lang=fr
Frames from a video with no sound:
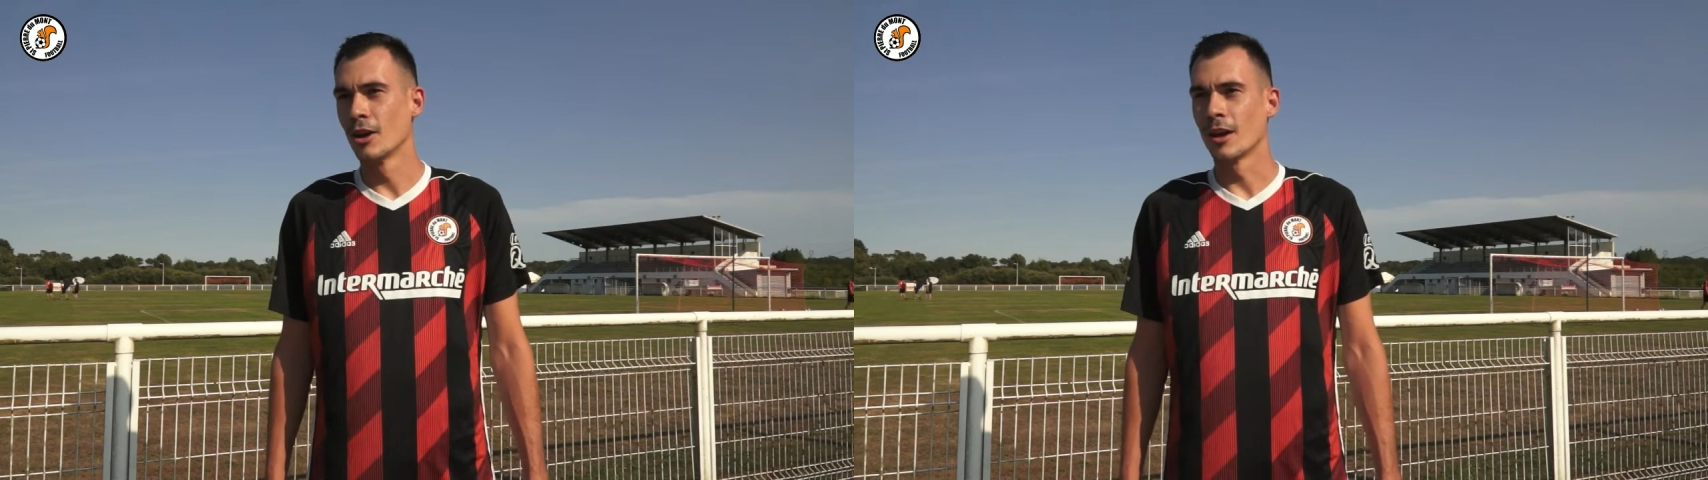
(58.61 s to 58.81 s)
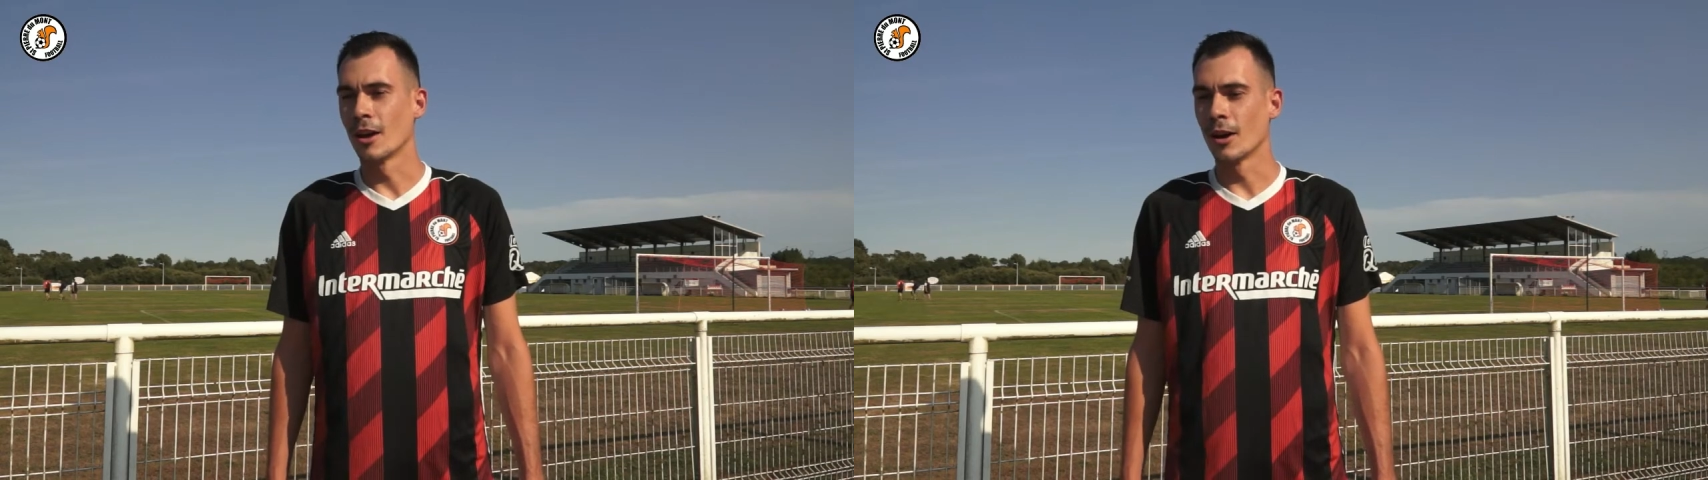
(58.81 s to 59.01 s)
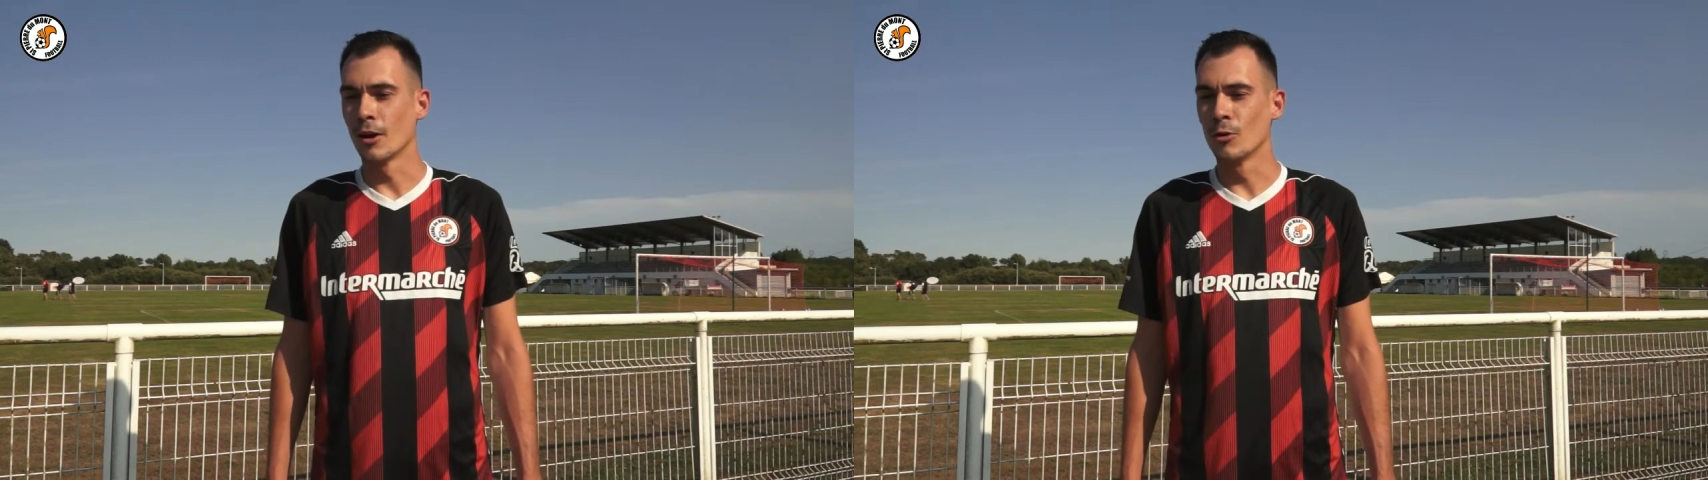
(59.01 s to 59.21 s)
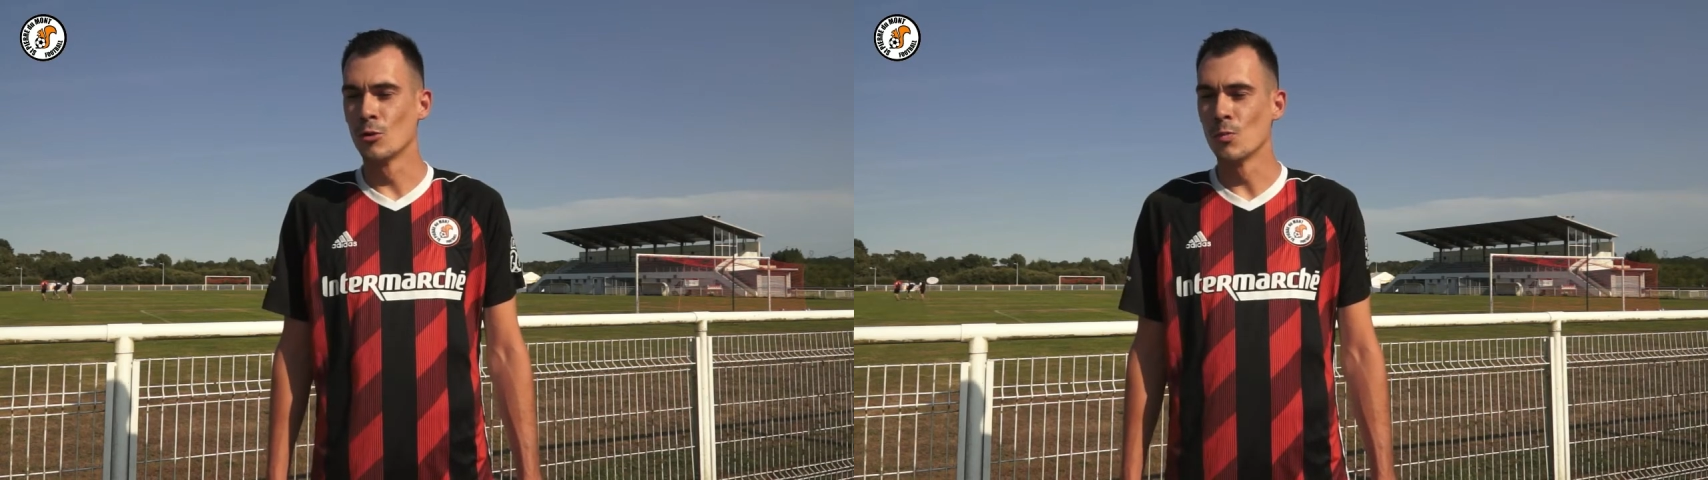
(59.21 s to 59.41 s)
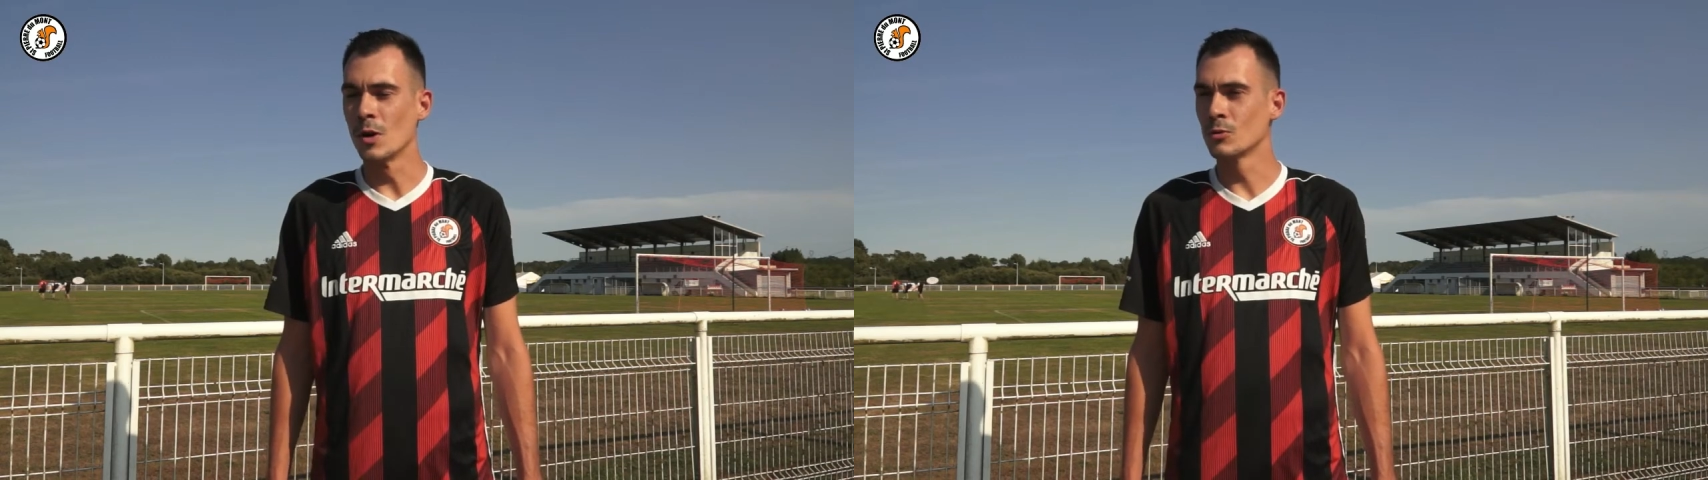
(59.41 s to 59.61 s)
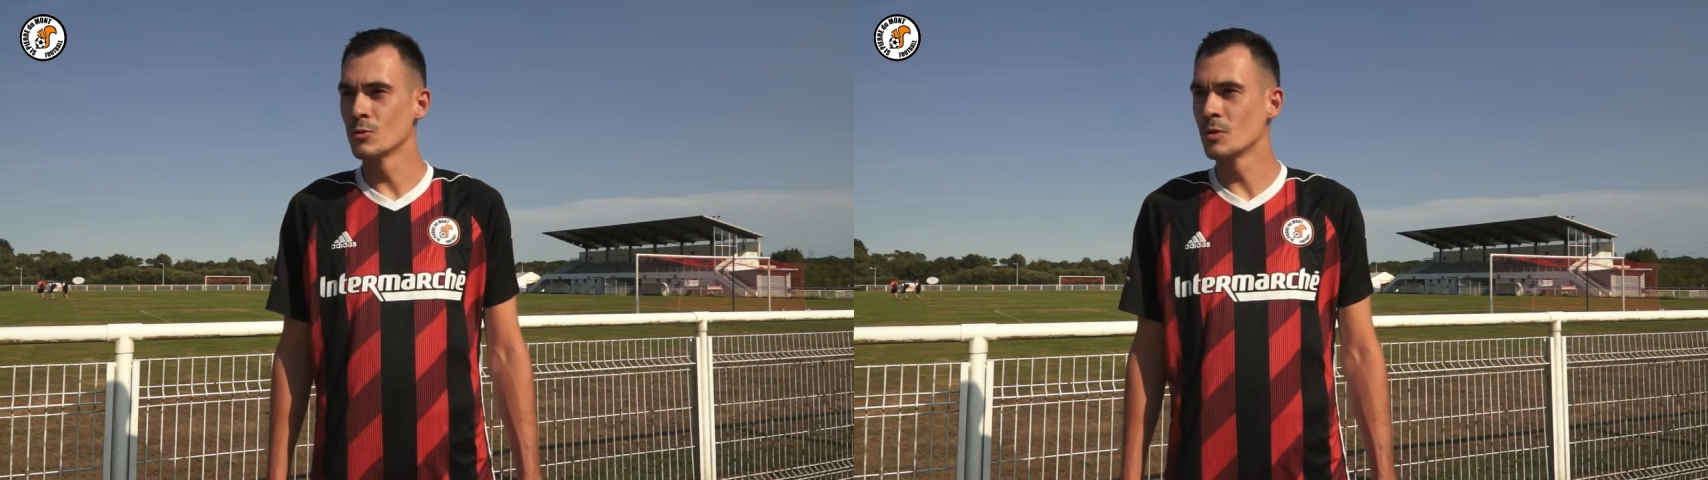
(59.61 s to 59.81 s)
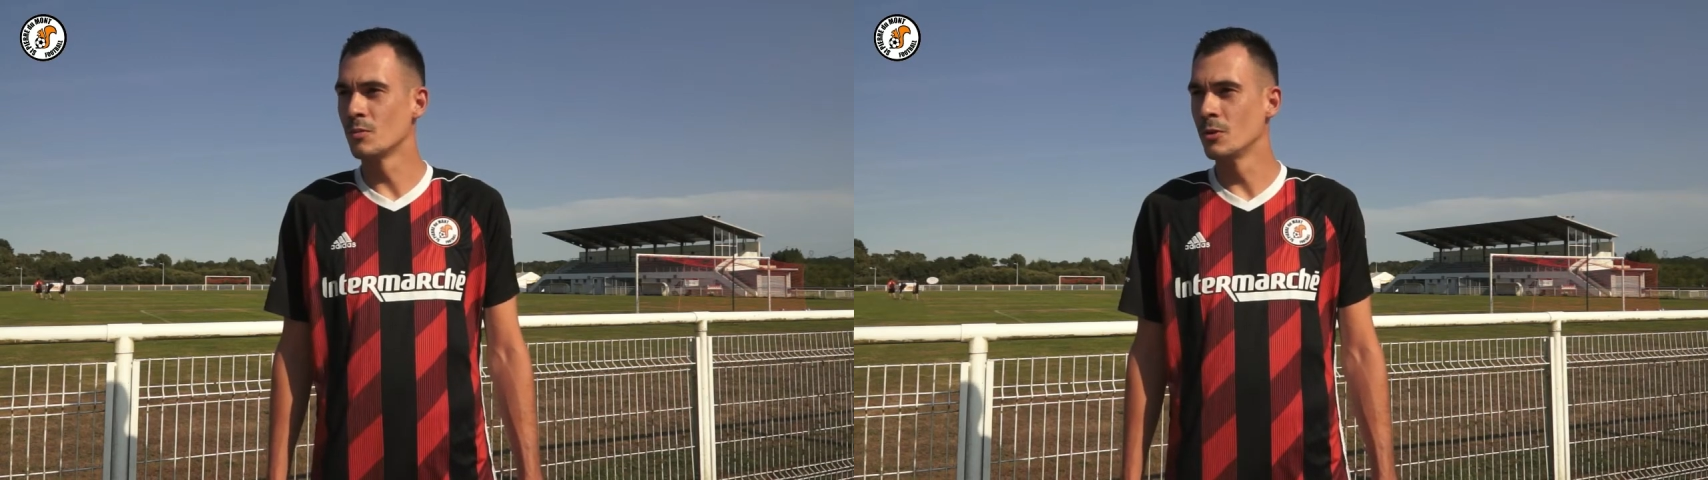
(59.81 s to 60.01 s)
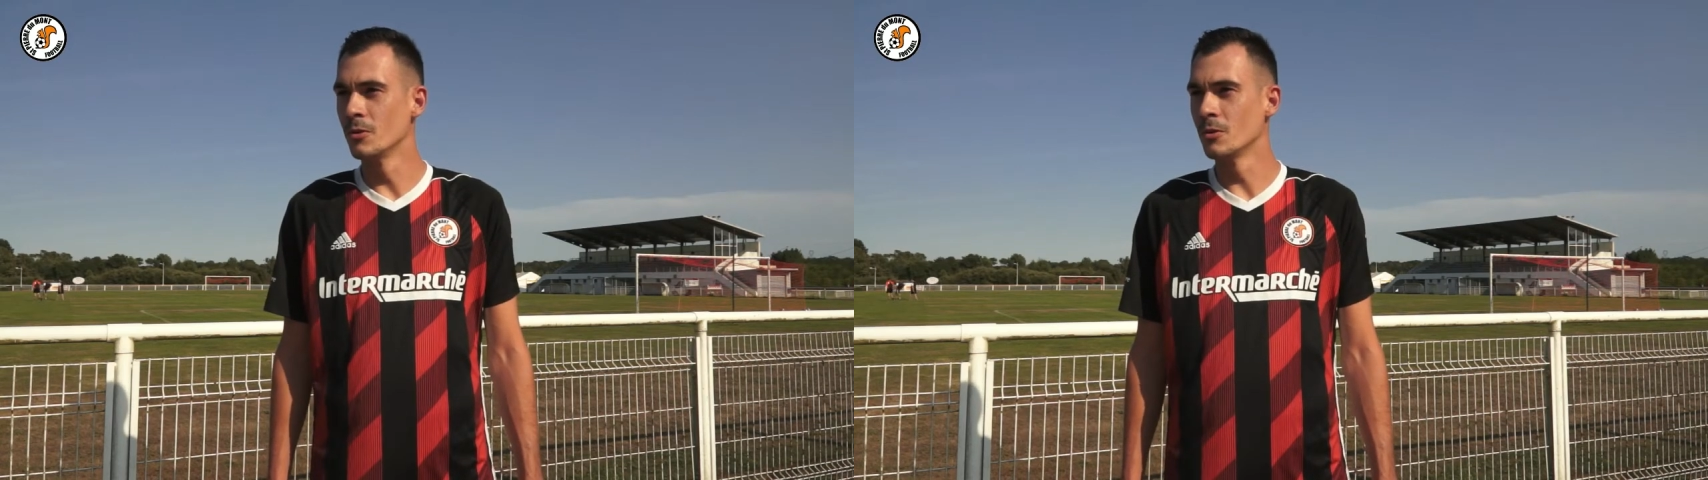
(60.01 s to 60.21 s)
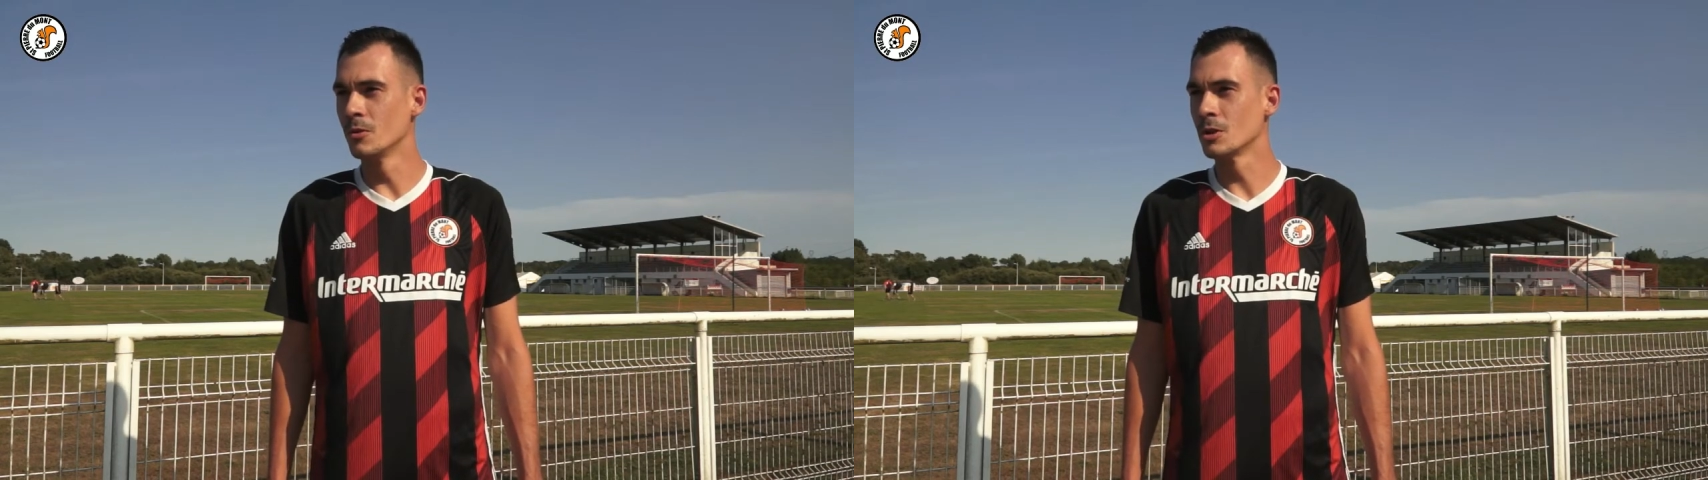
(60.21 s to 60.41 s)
Et le groupe m'a tout de suite plu,